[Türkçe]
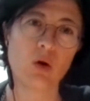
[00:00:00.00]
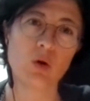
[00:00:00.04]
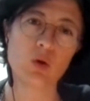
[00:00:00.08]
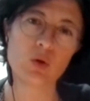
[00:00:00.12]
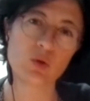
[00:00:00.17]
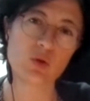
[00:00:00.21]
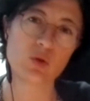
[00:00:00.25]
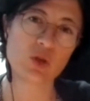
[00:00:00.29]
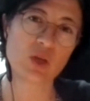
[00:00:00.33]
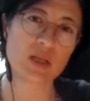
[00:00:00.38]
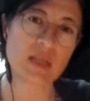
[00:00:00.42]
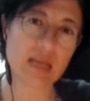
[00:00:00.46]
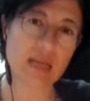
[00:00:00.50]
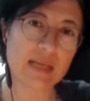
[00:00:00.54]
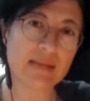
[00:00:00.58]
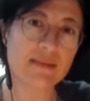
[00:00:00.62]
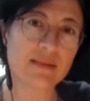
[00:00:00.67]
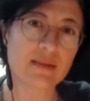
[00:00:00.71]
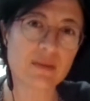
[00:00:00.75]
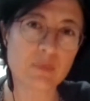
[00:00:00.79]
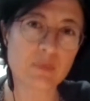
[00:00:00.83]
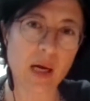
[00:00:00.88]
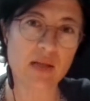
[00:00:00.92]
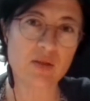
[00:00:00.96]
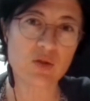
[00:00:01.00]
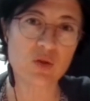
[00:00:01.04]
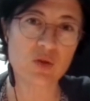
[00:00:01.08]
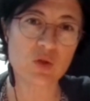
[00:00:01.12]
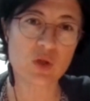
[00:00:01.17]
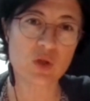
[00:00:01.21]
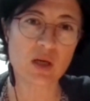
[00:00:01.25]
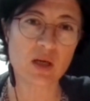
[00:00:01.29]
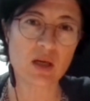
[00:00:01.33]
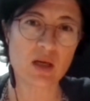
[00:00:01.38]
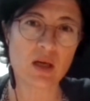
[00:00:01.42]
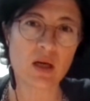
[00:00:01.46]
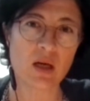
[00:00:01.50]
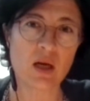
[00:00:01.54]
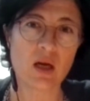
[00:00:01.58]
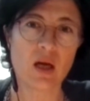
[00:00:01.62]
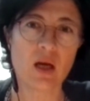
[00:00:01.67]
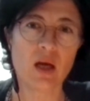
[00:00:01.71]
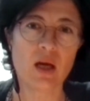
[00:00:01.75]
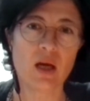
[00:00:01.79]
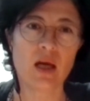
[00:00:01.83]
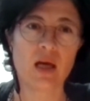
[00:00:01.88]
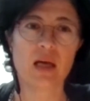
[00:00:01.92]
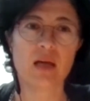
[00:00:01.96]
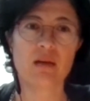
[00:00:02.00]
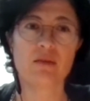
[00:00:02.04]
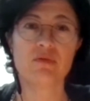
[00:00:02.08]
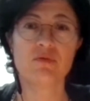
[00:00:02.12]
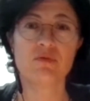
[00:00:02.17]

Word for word: oldukça netti bence. E,